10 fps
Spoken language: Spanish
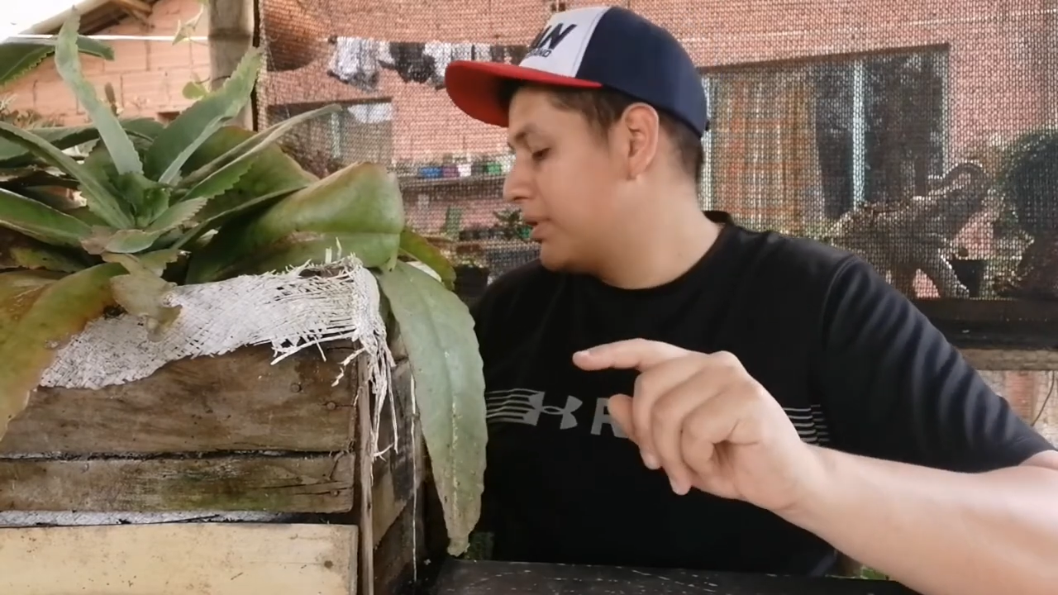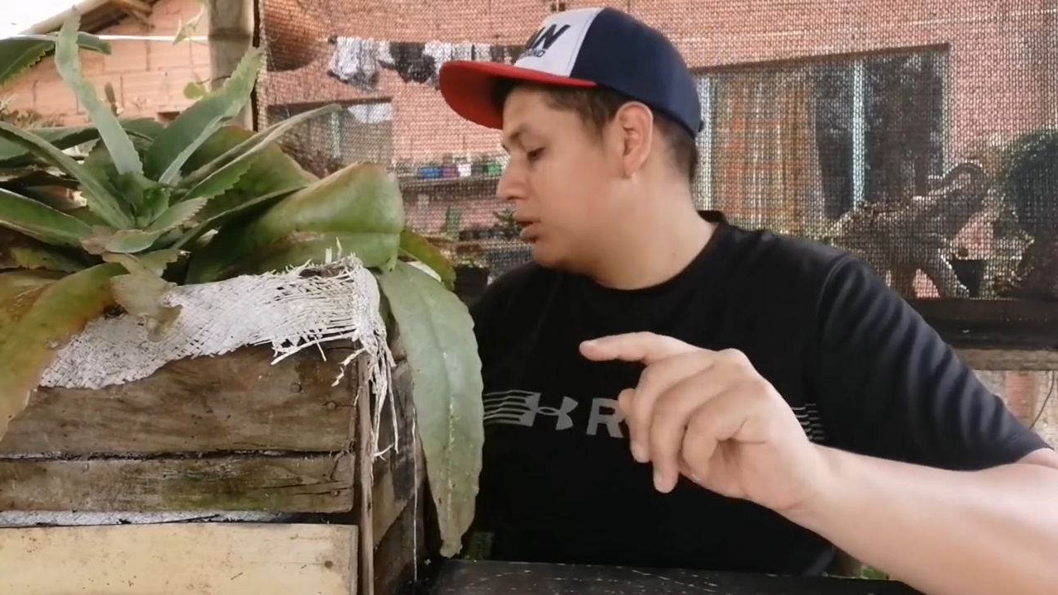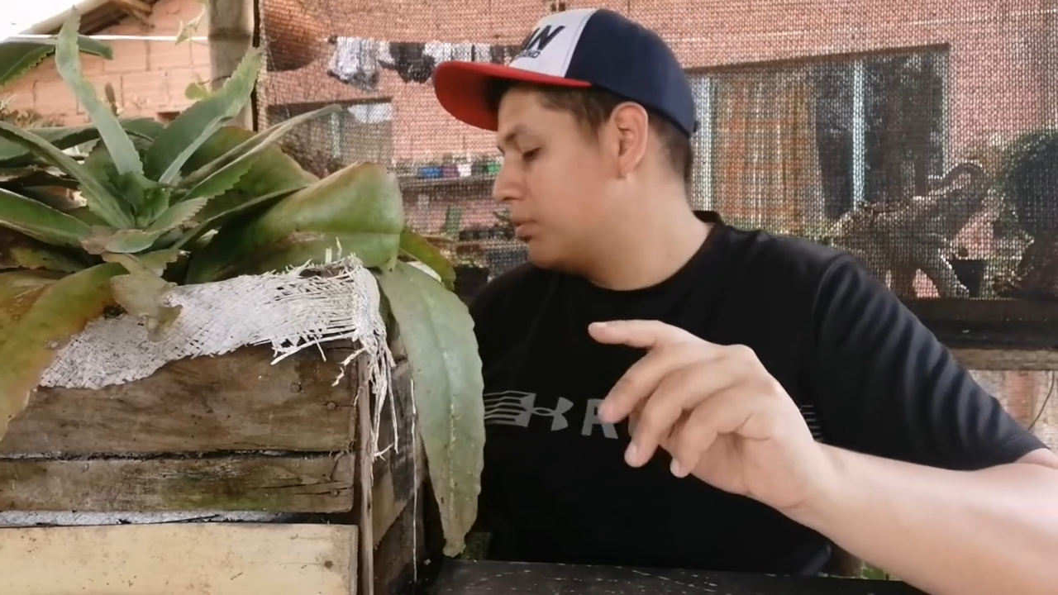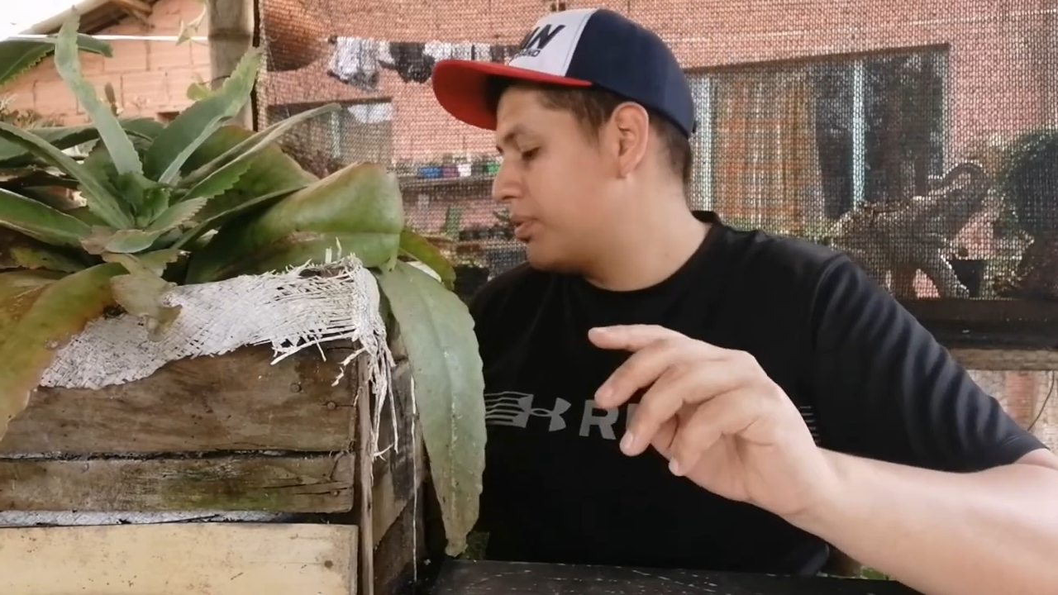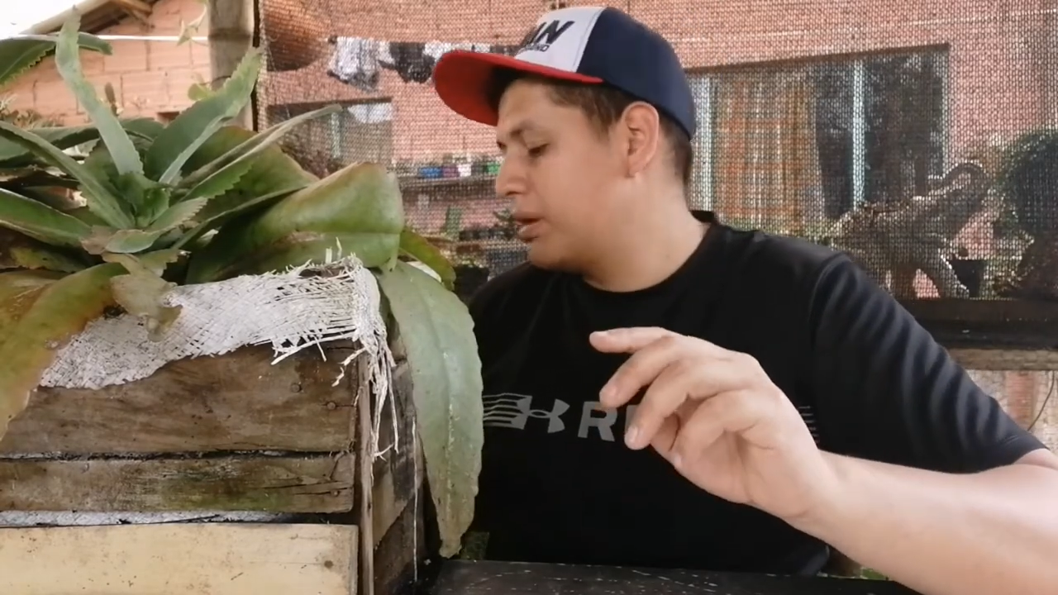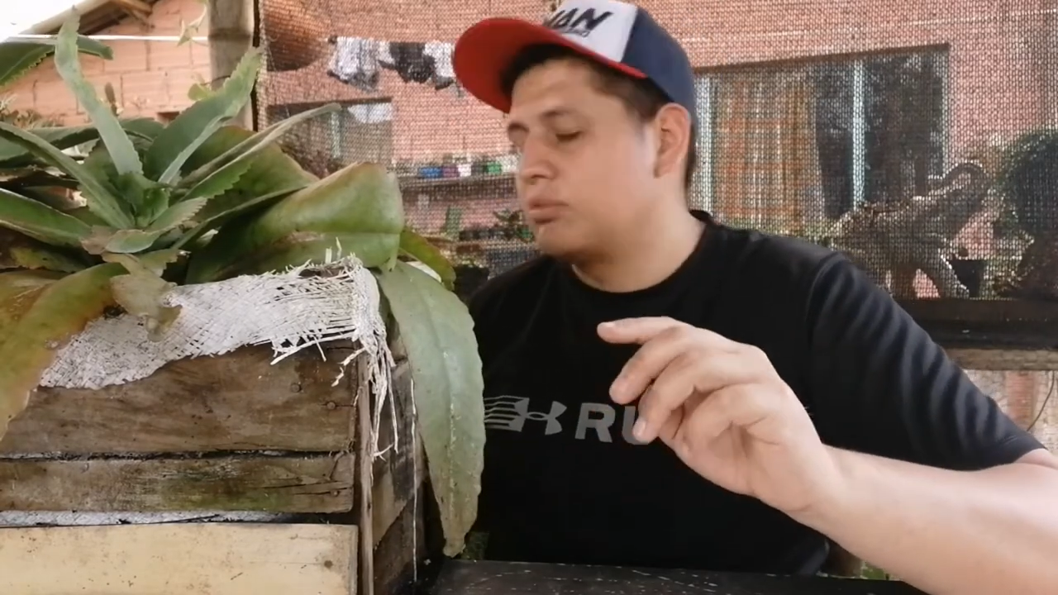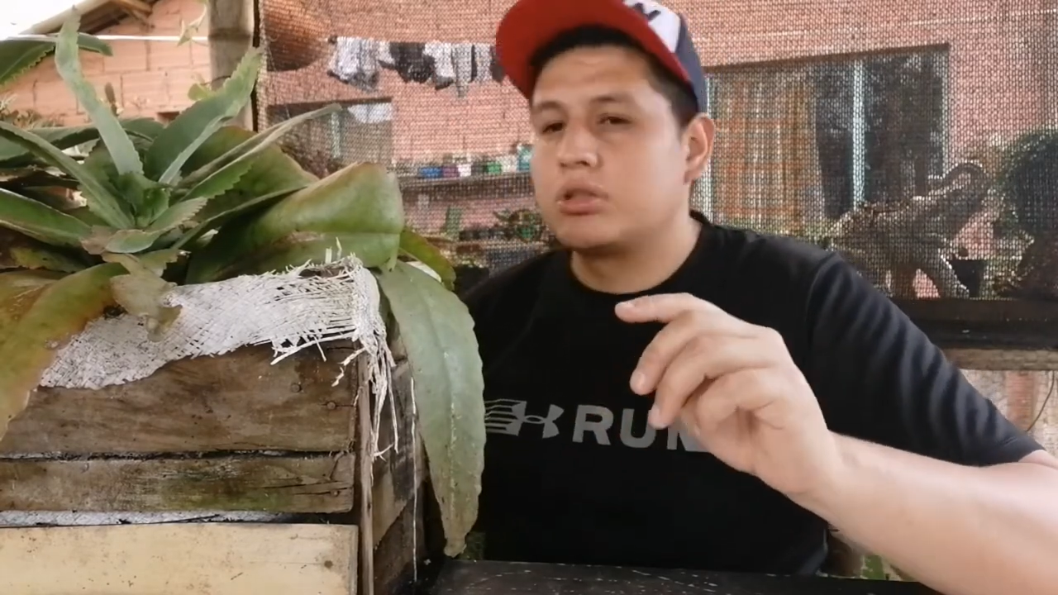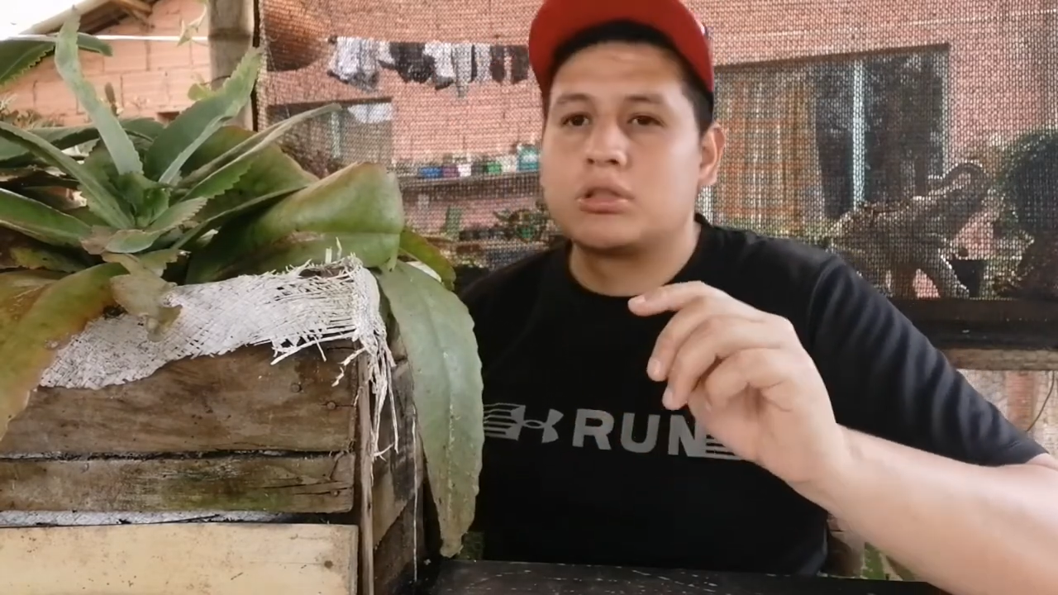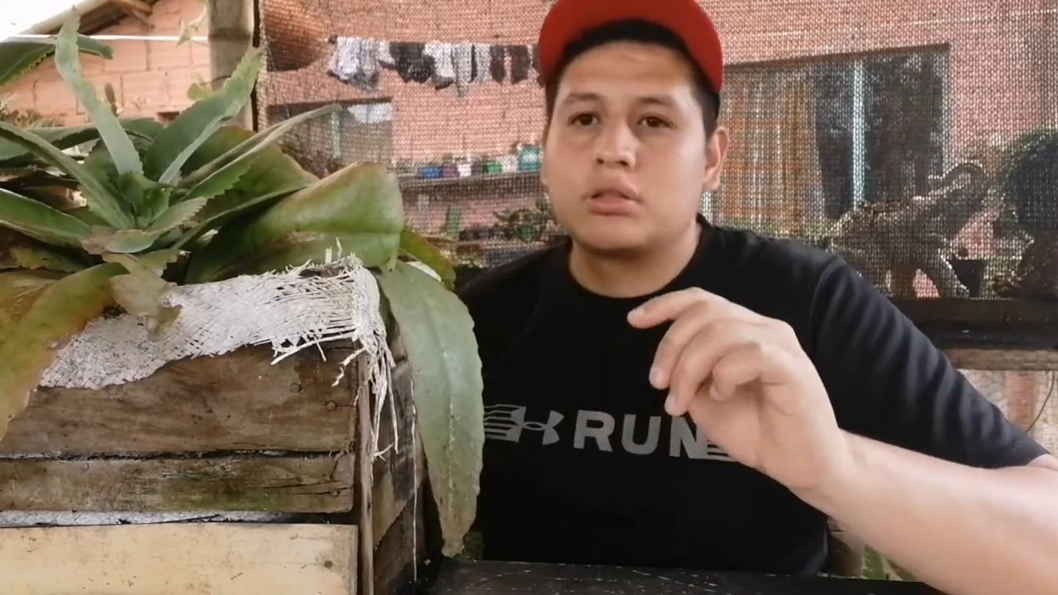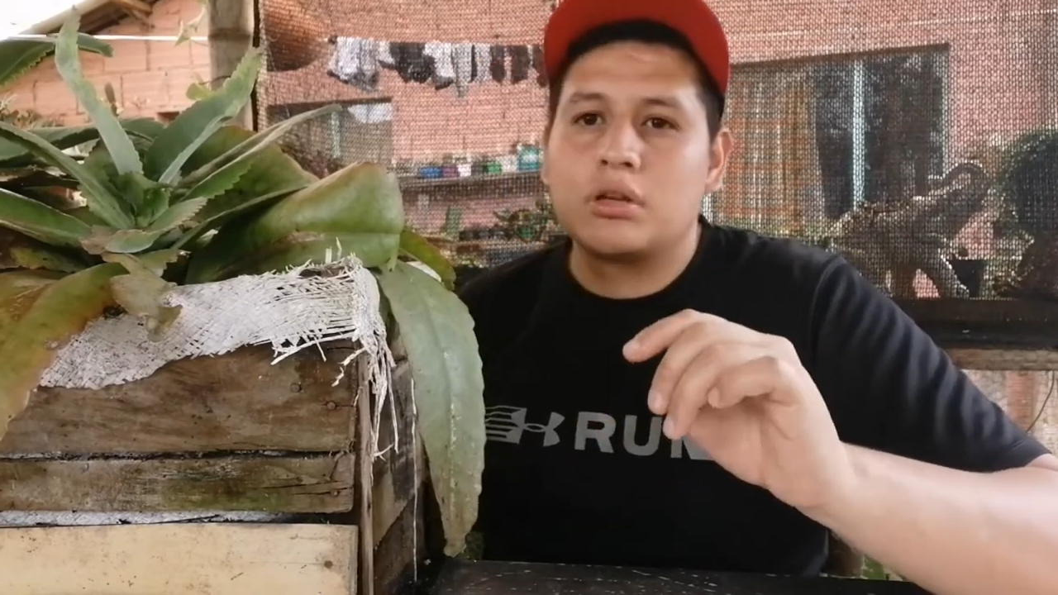pero lo
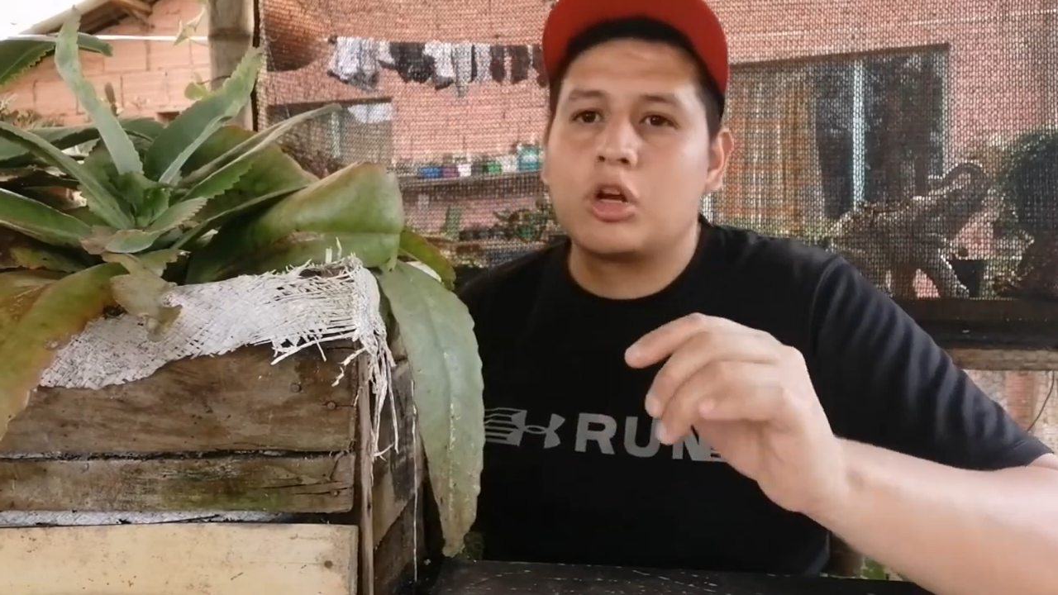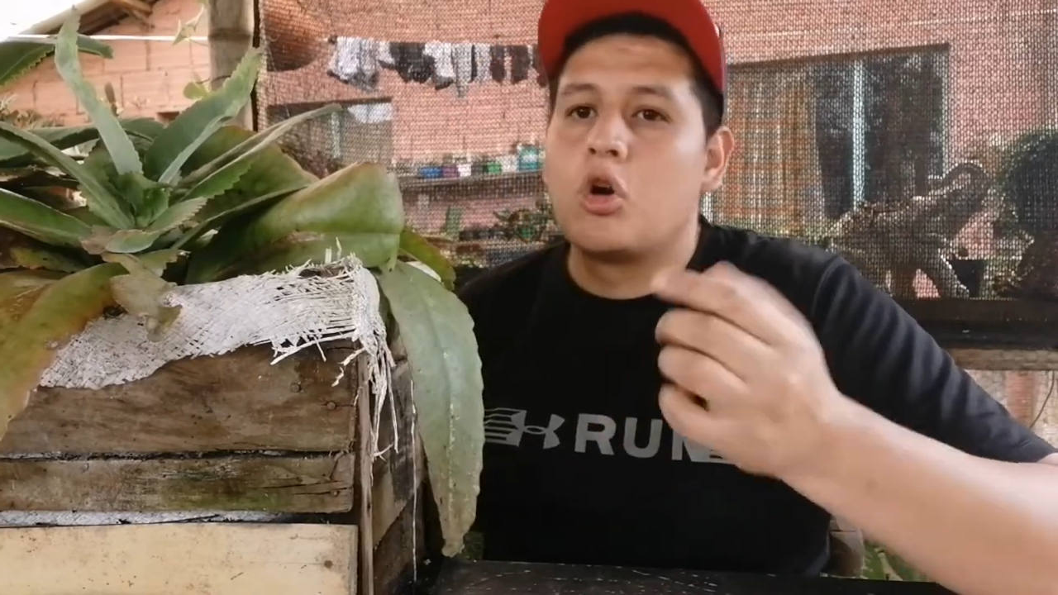podemos